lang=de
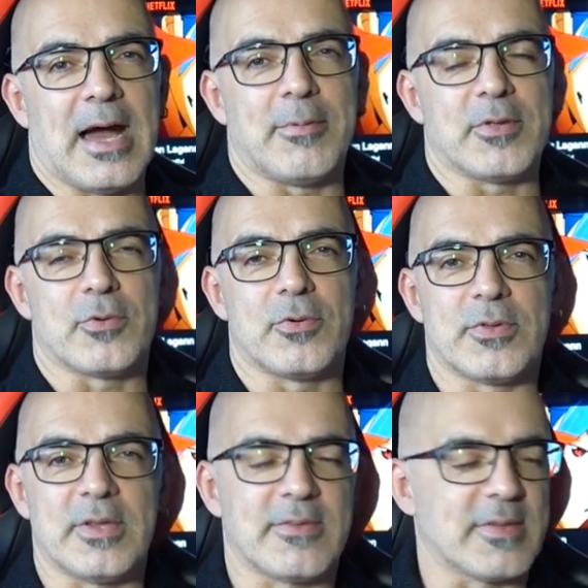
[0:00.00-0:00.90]
aber so
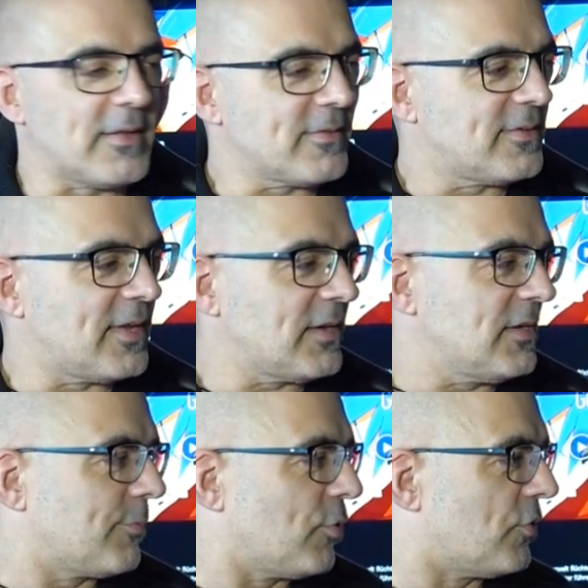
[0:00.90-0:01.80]
diese ganzen
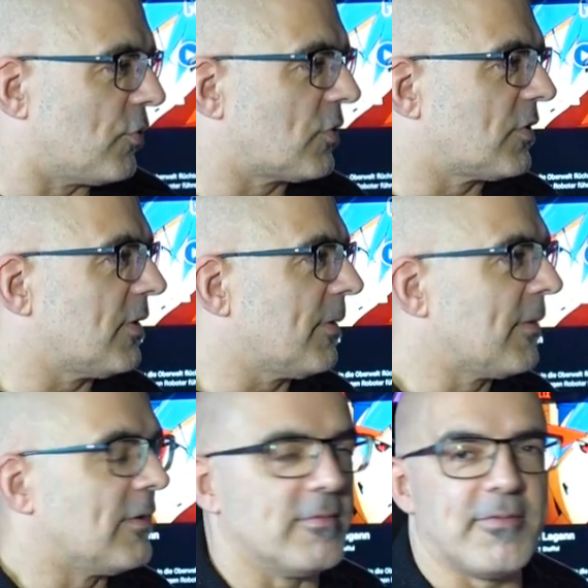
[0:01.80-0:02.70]
Technikprodukte,
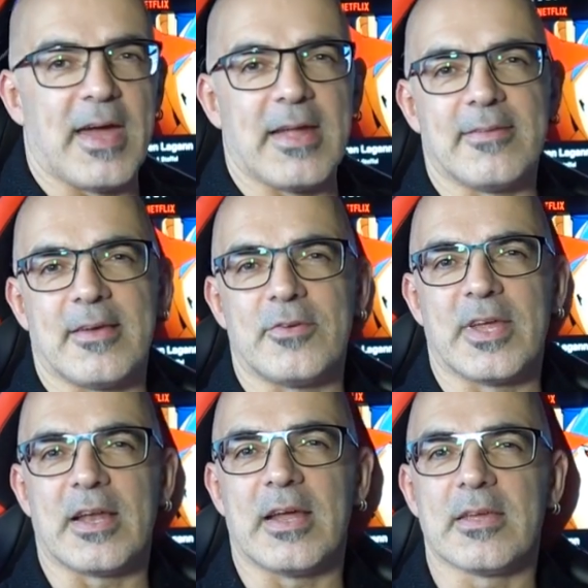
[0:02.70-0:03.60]
wie Fernseher
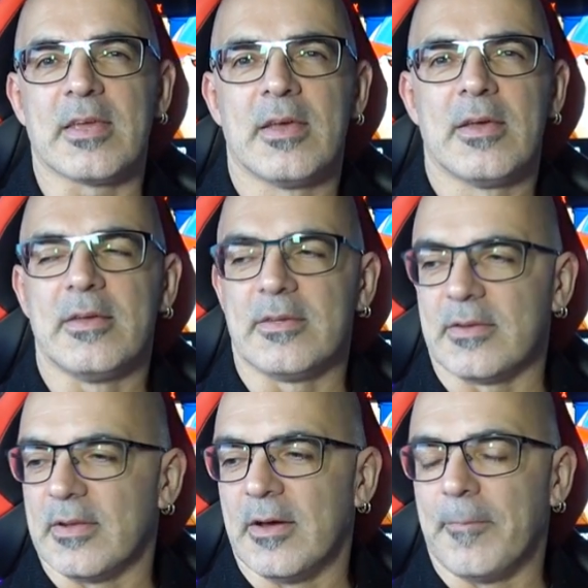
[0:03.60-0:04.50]
und dergleichen,
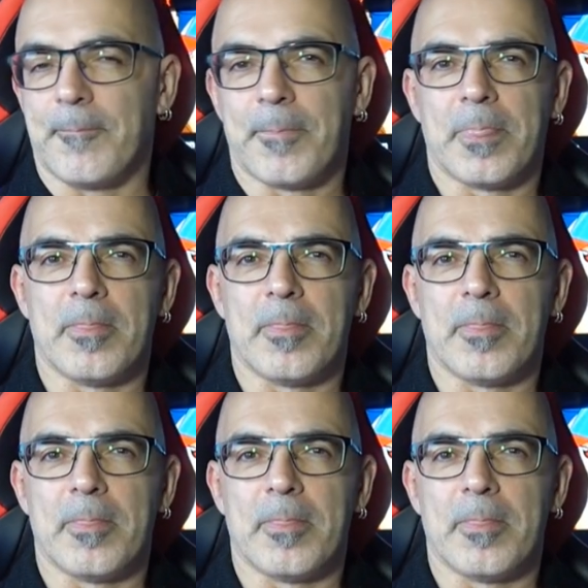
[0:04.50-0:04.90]
ähm,